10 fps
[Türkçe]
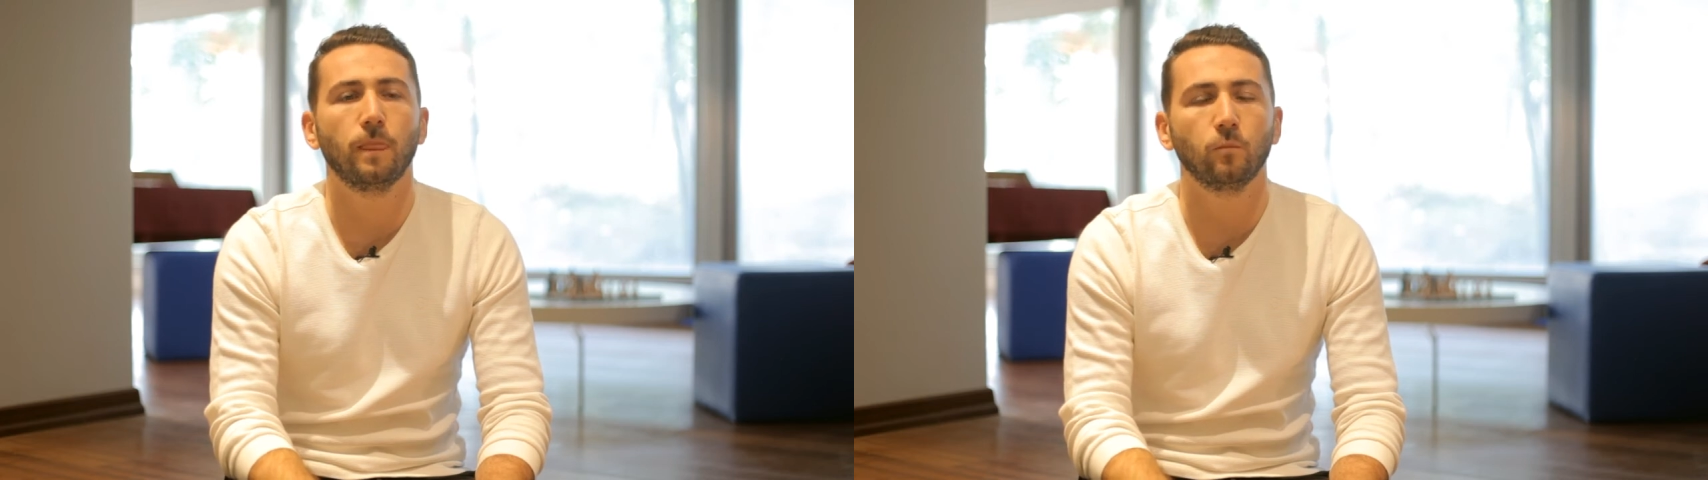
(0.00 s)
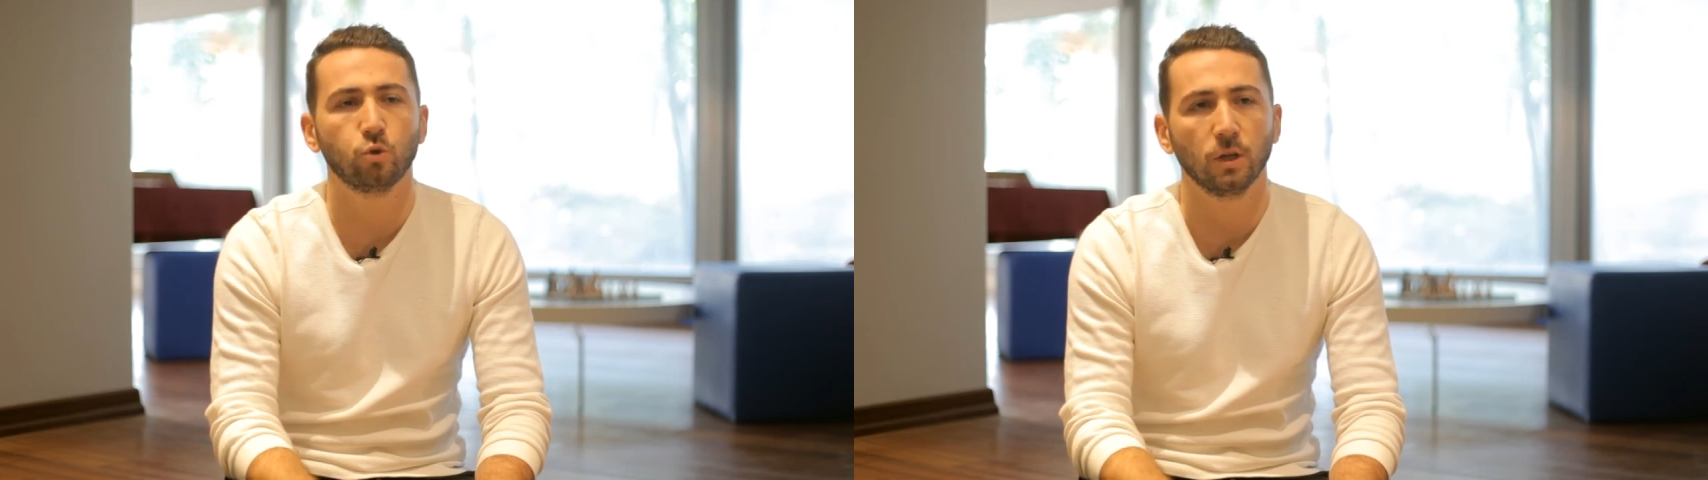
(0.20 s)

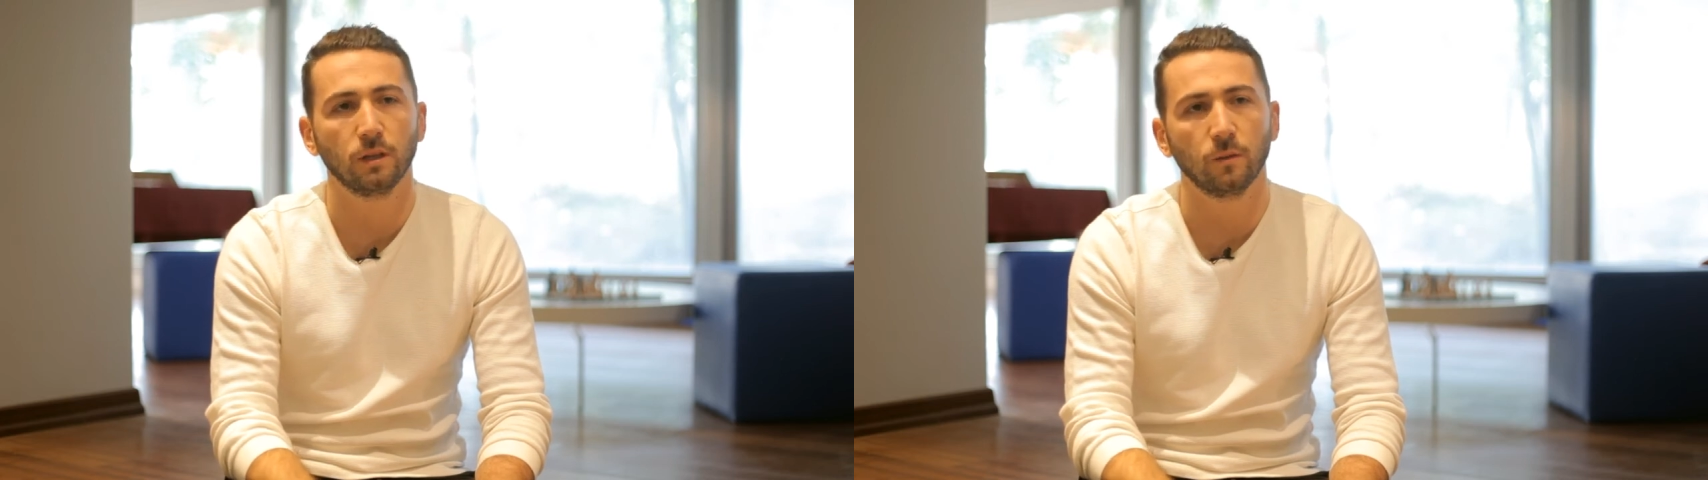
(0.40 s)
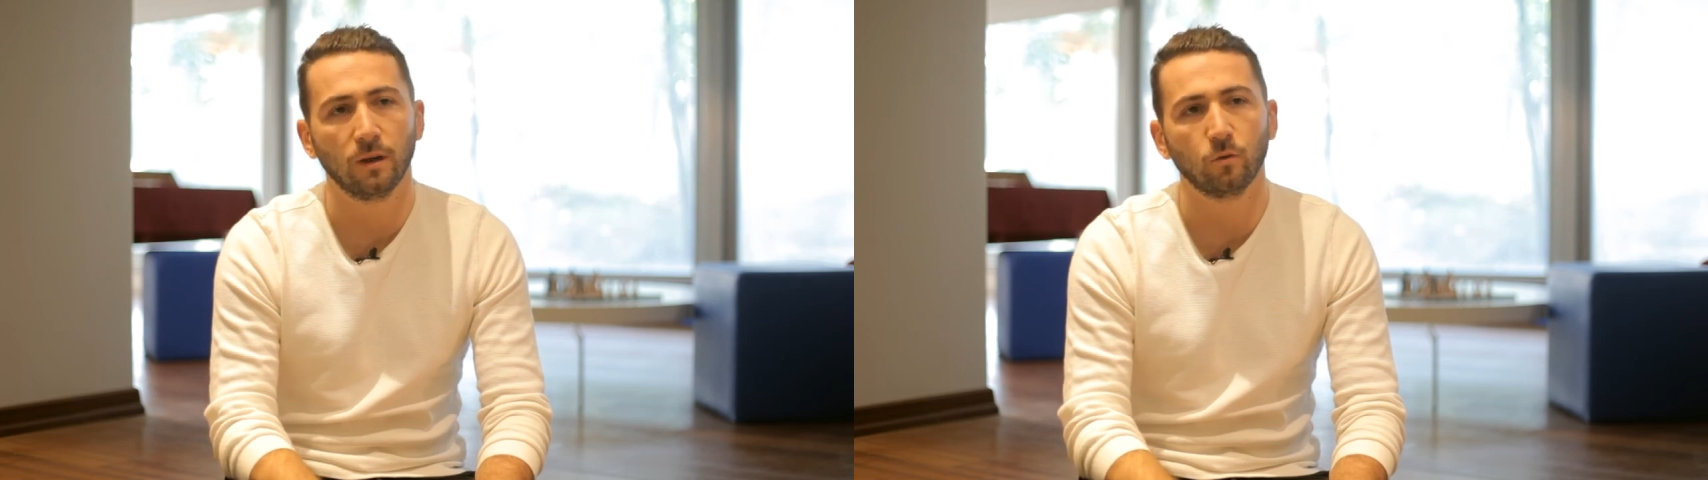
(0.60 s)
bu
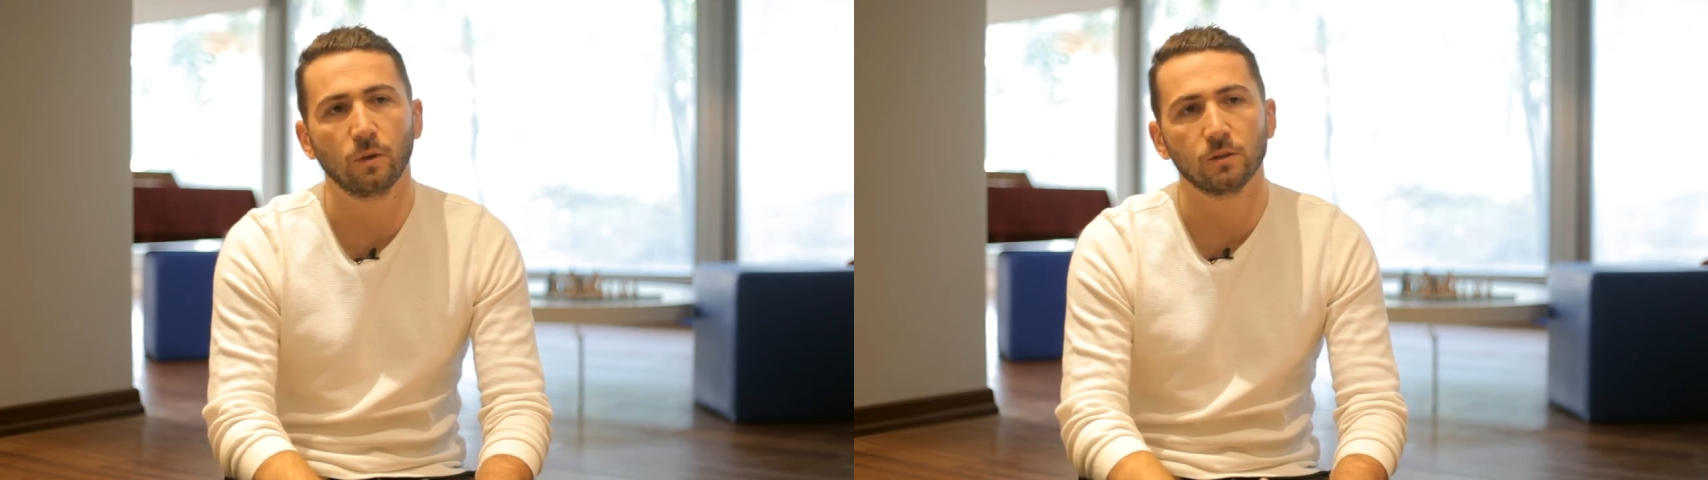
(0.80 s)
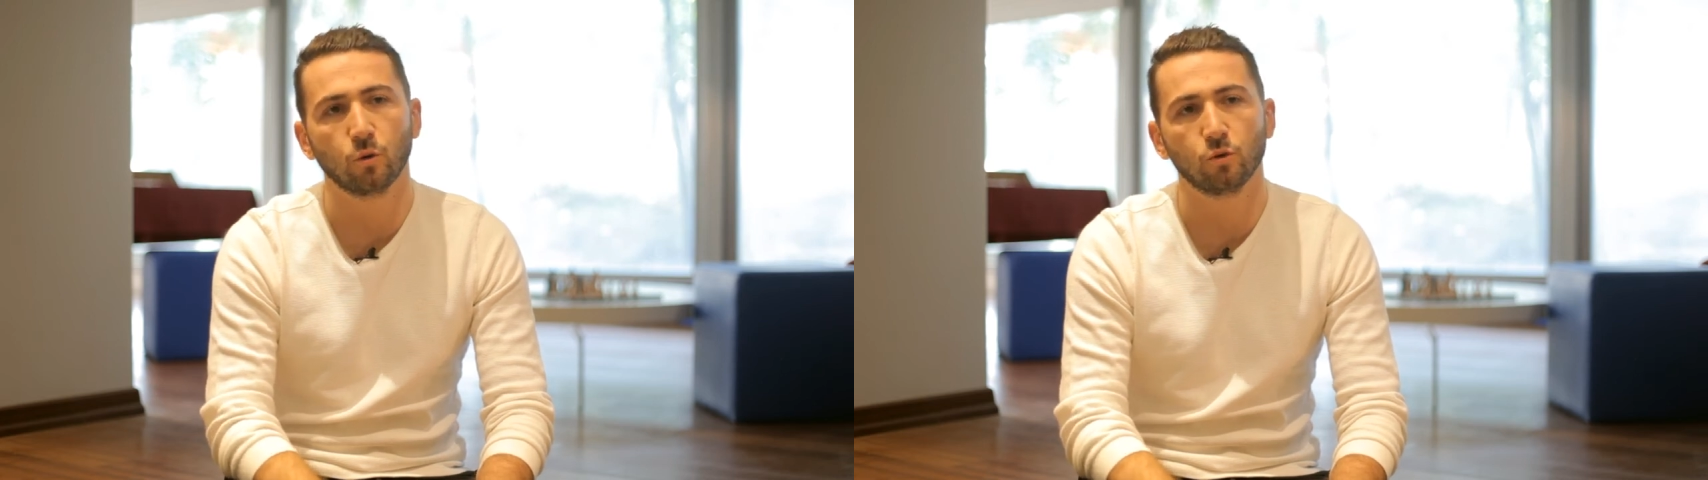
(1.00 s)
şekilde
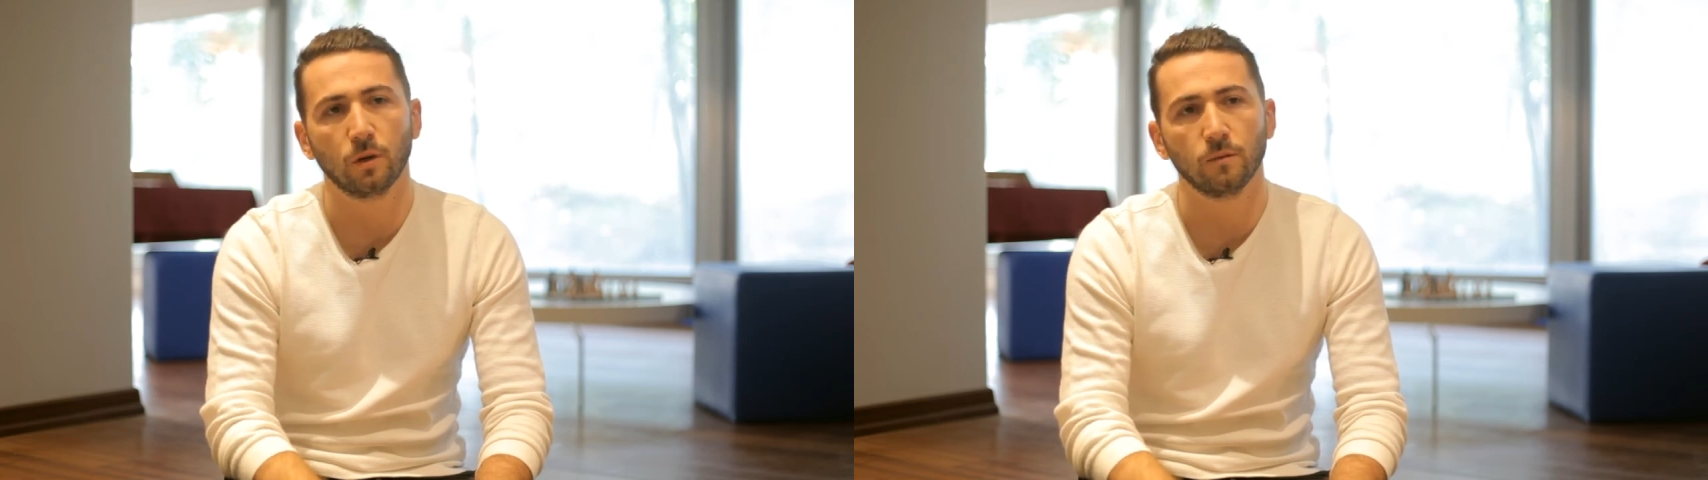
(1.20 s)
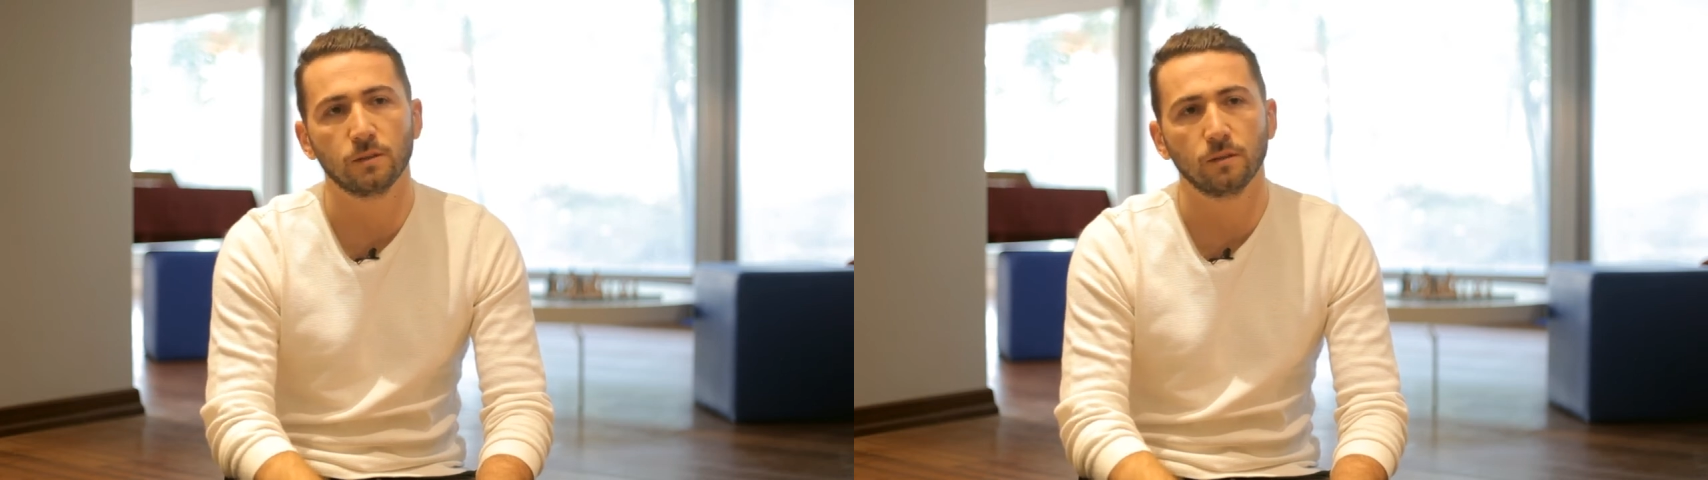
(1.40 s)
performans
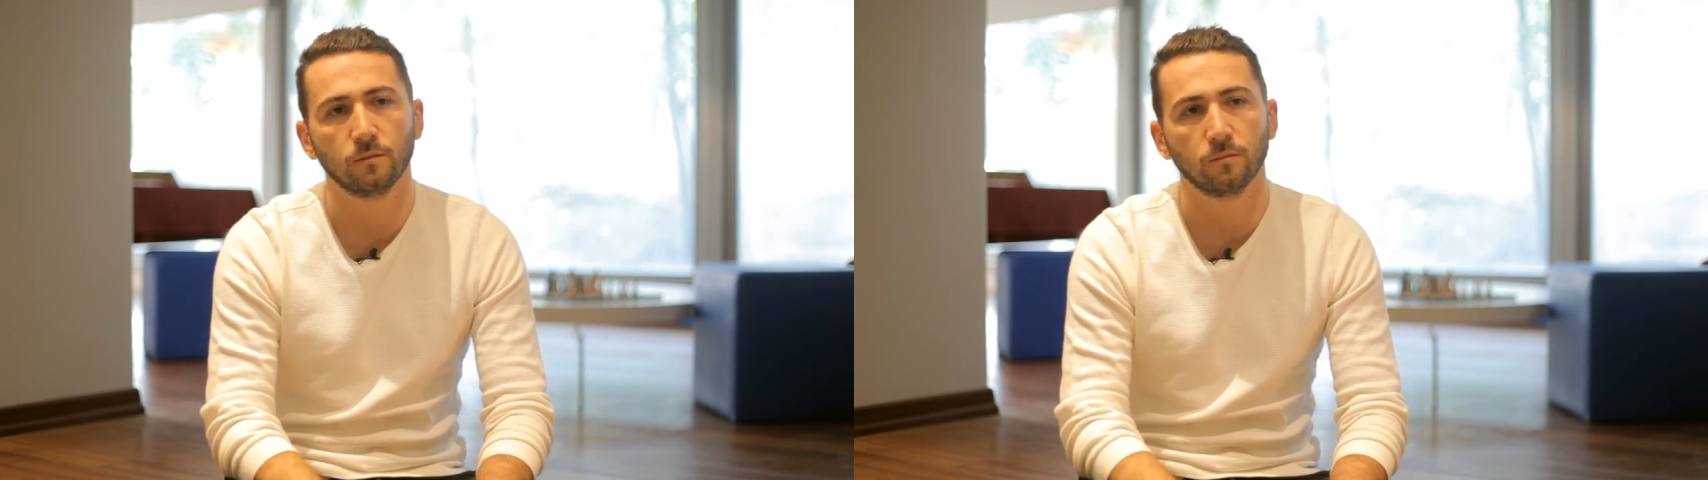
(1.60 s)
göstermesi